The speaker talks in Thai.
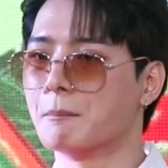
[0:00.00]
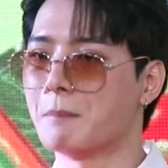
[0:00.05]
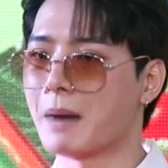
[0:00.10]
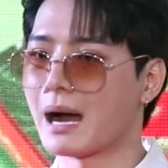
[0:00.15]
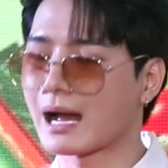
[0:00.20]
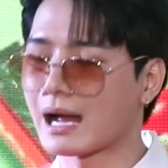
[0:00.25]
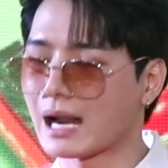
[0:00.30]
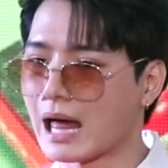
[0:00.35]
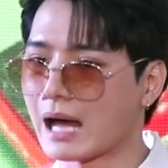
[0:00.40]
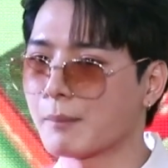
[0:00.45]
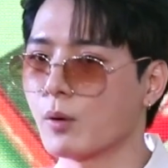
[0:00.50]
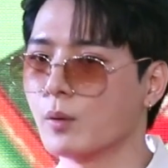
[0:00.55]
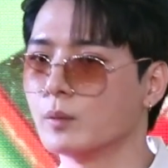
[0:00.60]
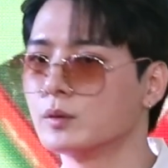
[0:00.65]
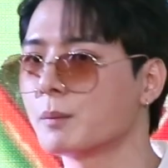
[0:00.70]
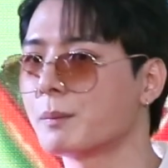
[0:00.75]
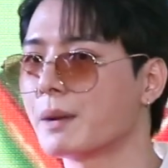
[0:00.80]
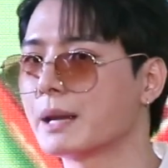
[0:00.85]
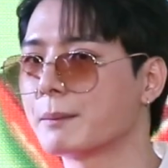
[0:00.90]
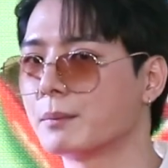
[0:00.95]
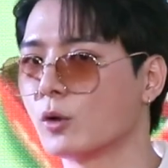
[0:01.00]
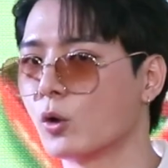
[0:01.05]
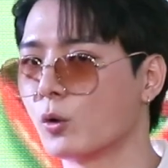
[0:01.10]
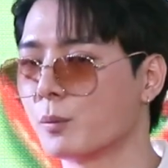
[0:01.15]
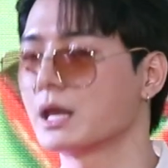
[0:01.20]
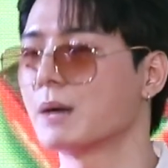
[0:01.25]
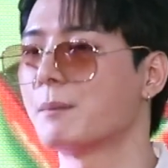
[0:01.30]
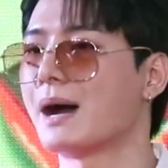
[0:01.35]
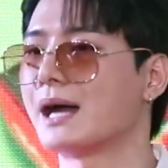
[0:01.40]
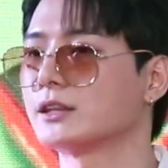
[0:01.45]
บางครั้งผมต้องไปโรง
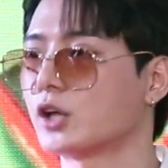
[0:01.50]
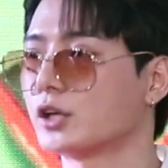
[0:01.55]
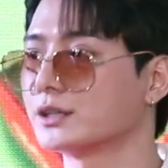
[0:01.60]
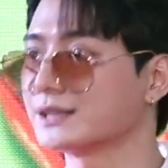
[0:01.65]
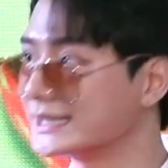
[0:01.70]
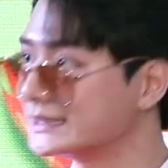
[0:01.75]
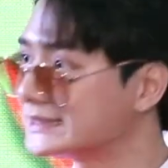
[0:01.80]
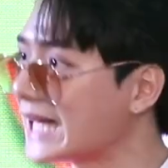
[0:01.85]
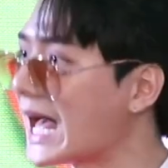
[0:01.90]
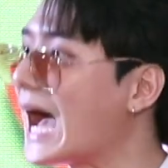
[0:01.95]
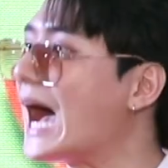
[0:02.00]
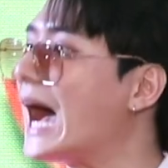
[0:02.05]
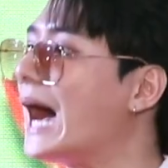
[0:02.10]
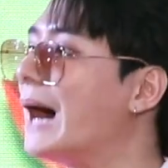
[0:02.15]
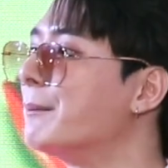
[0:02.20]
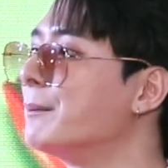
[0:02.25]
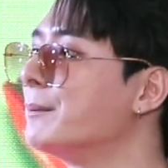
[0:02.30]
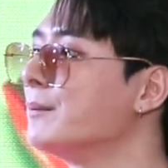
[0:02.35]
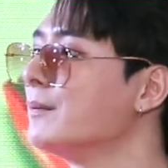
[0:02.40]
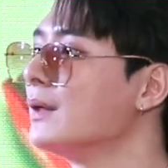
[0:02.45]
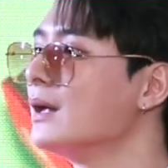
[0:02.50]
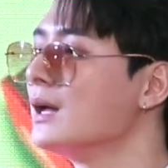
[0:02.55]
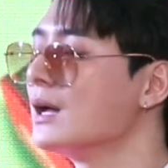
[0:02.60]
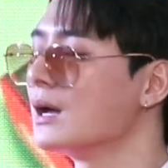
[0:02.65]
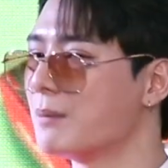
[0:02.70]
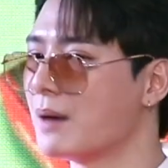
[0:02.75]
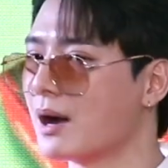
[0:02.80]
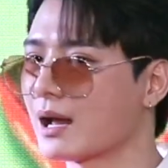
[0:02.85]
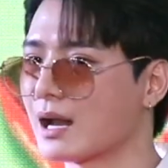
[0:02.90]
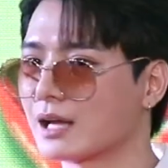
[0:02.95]
พยาบาลตอนตีสาม
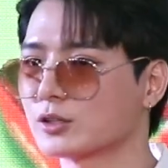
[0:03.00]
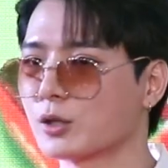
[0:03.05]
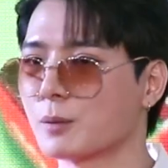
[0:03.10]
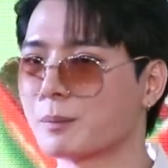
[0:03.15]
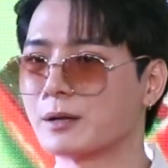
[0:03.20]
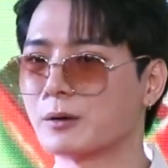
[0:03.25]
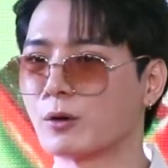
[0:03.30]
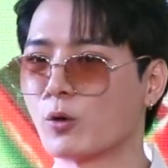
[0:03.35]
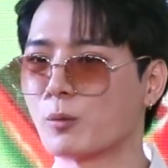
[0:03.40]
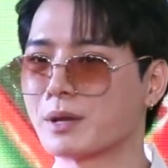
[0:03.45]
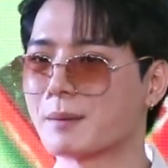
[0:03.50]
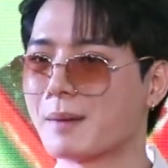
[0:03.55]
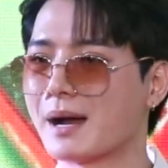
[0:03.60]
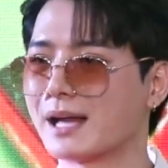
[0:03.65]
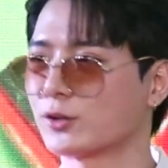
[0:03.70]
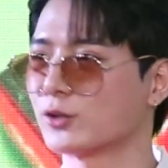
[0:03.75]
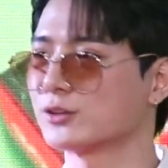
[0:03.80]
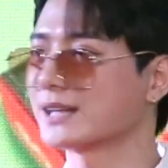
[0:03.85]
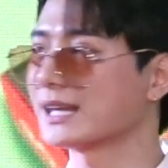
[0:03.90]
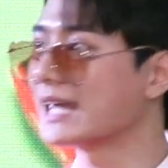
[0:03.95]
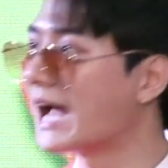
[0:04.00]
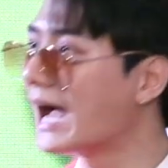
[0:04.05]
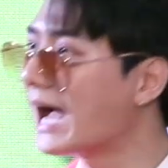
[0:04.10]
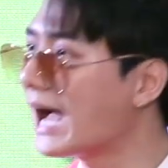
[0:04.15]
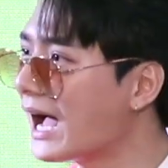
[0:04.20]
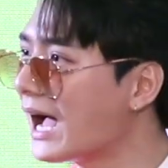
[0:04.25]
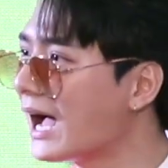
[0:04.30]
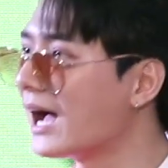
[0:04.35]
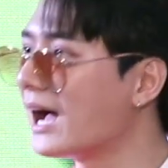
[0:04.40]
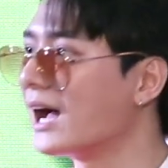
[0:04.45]
บางครั้งต้องไปโรงพยาบาลตอนตี
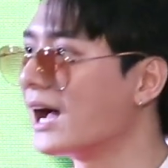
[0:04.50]
ห้า